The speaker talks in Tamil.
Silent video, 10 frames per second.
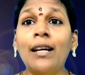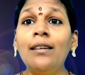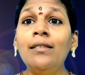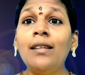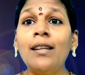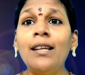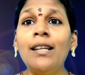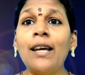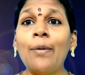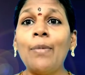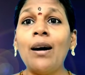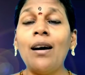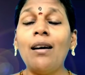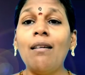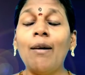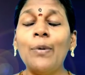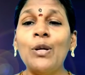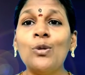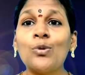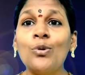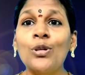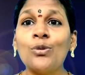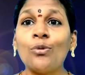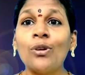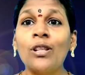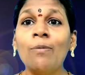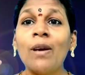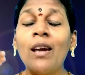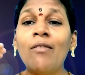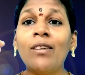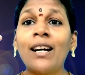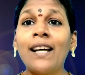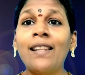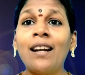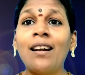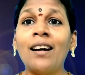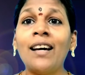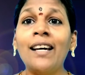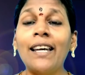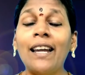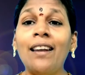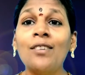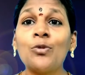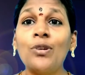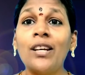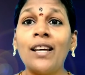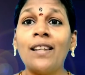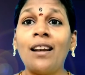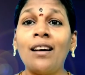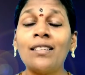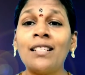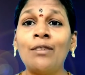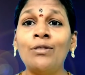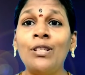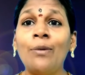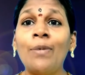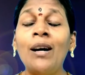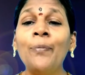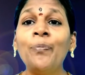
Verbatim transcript: கண்ணு தெரியலையேம்மா அப்படின்னு சொல்லி சொன்னதுமே அவங்க கதறாங்க என்னன்னு சொல்லி கதறாங்க சாவித்திரியம்மா